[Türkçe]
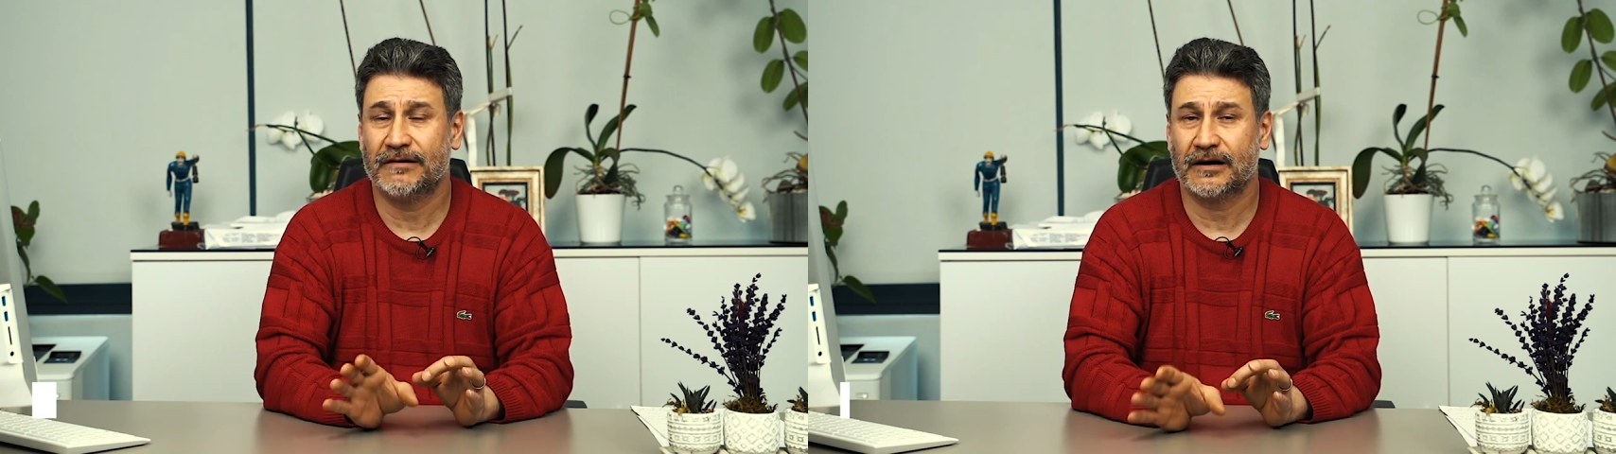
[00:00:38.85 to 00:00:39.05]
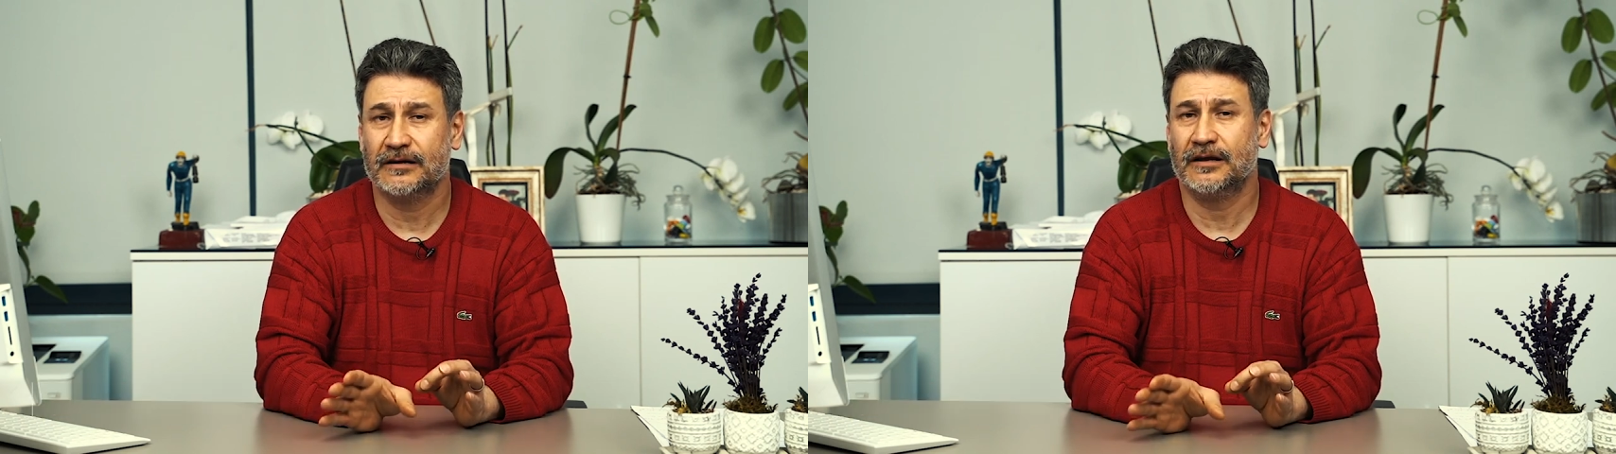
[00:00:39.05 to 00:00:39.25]

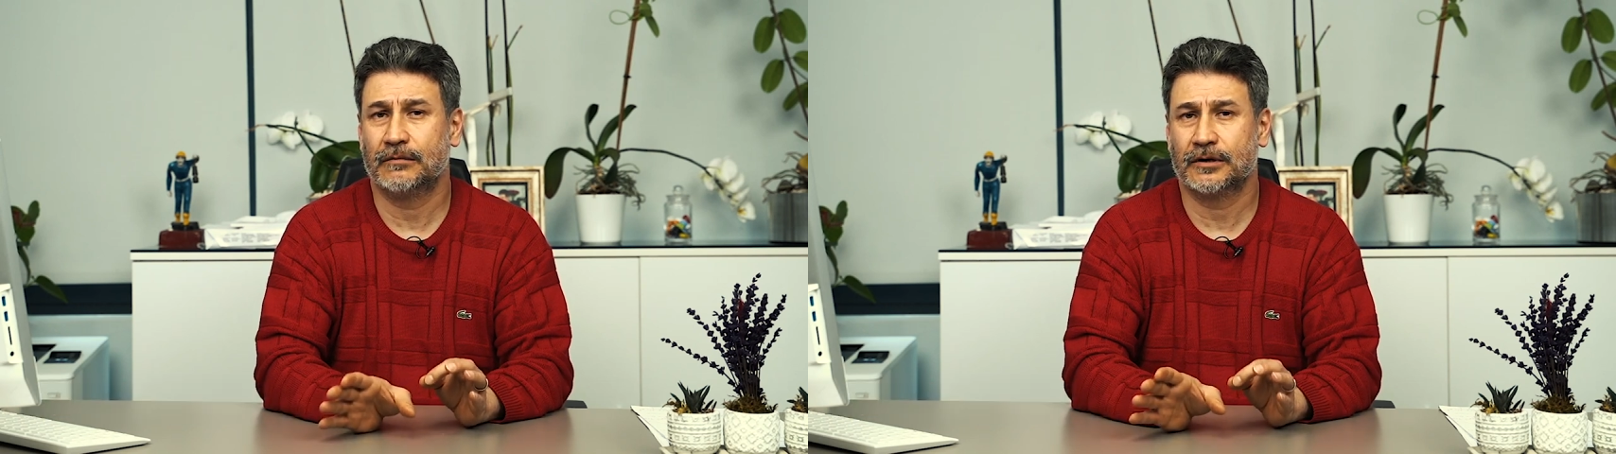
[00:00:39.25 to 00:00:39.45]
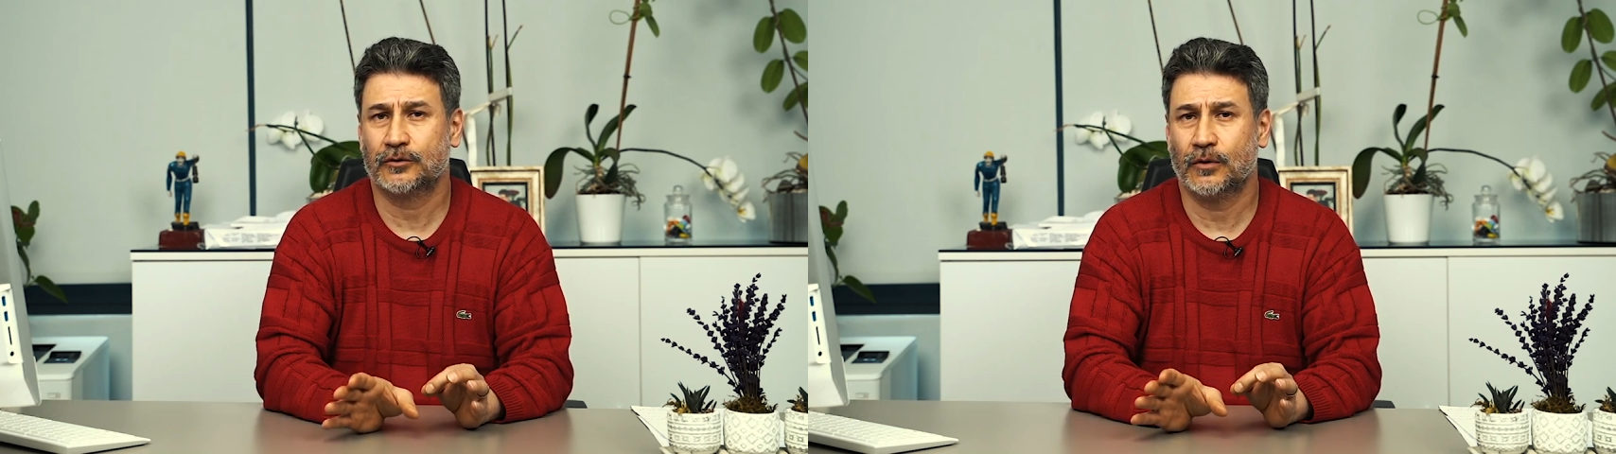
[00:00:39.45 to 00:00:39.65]
farklı
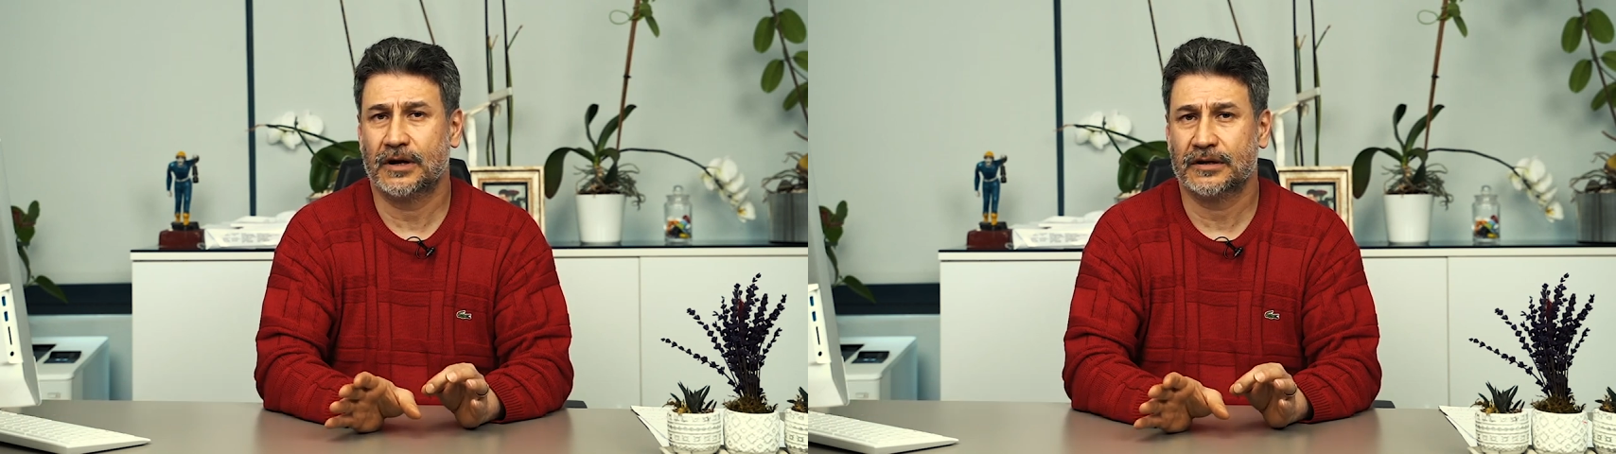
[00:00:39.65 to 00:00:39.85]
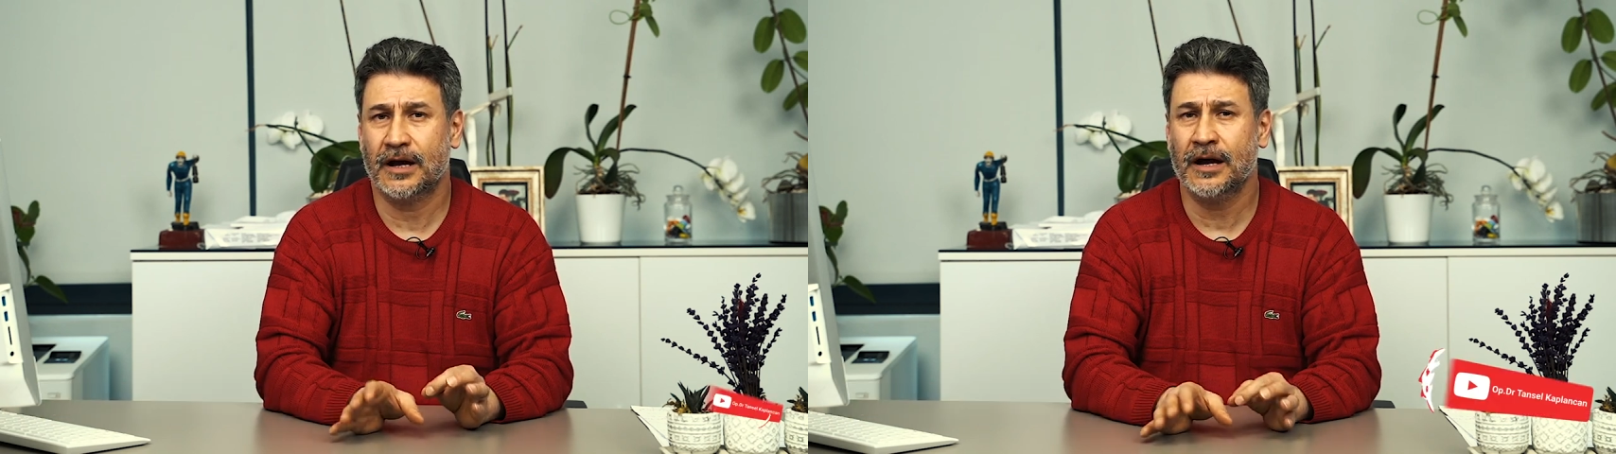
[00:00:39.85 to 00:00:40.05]

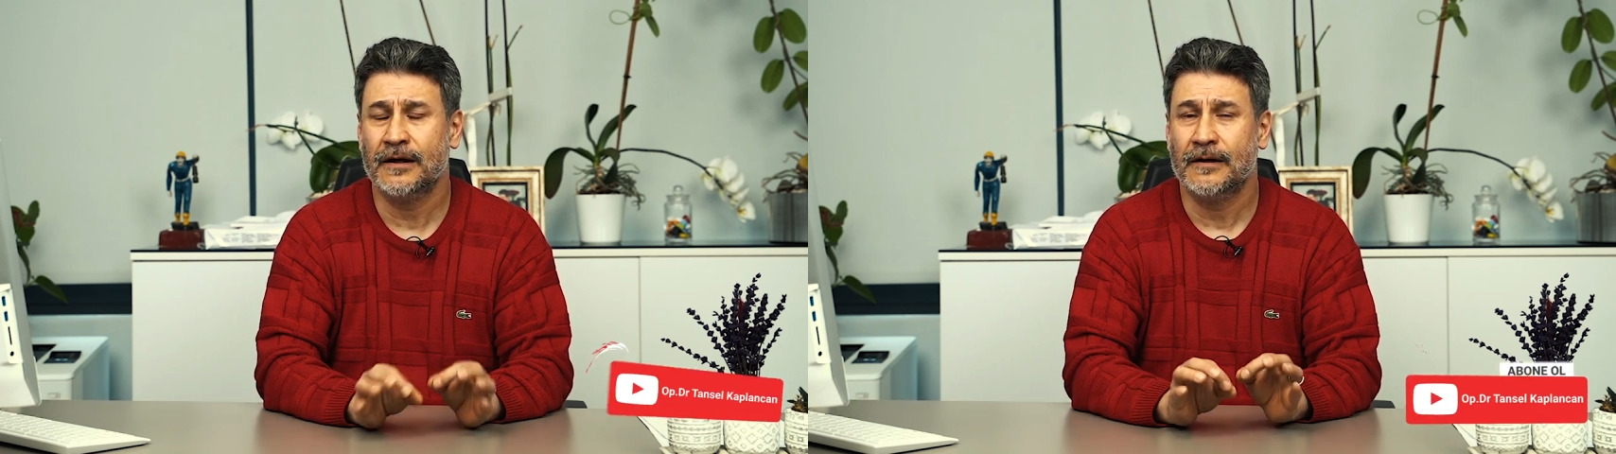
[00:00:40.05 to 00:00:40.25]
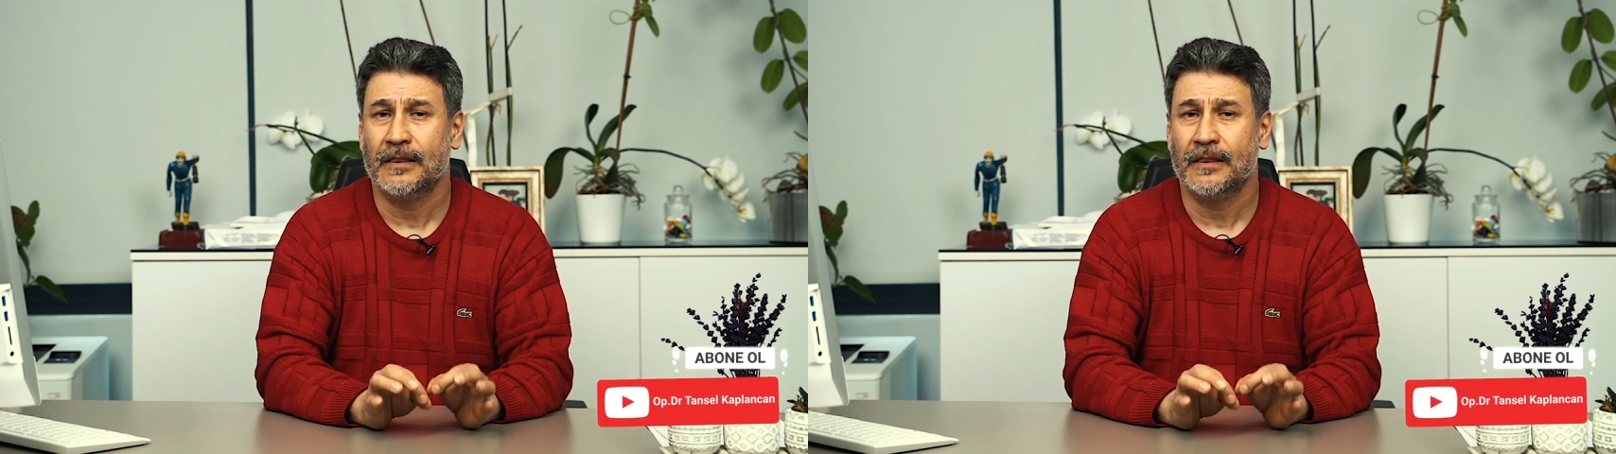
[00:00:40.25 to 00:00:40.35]
laboratuvarda